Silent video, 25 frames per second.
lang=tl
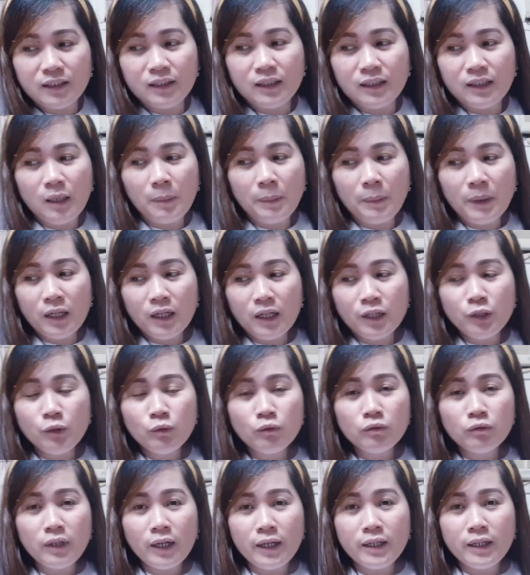kapag
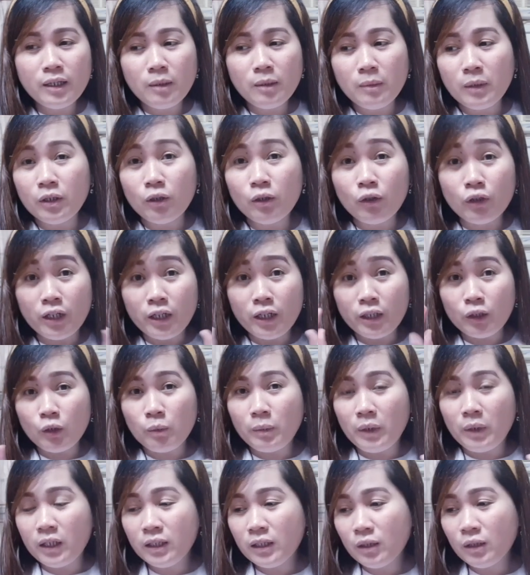kayong dry naman or eto
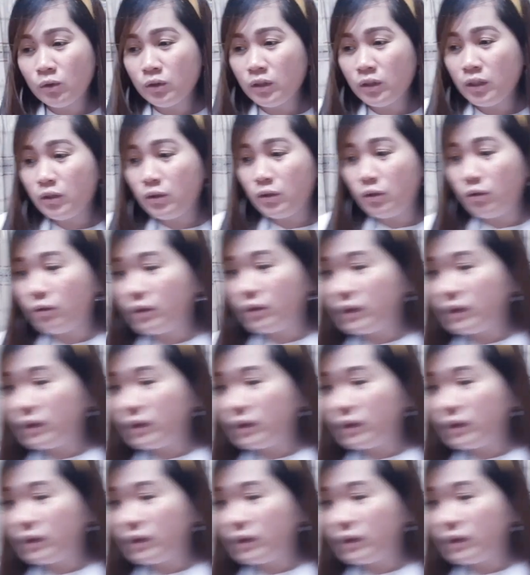pakita ko sa inyo yung